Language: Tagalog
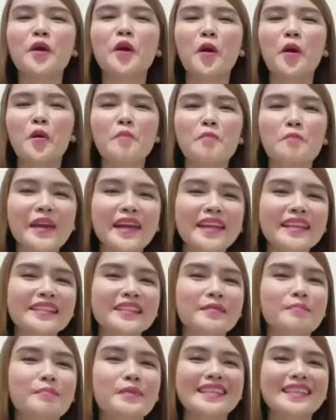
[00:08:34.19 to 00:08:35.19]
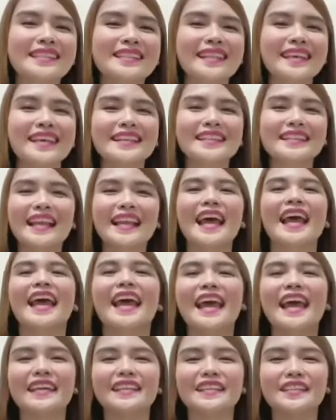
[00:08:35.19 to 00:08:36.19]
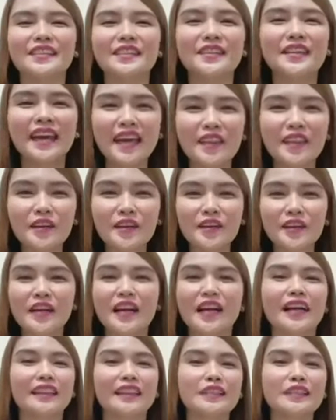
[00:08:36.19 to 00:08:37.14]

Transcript: home-based business And together,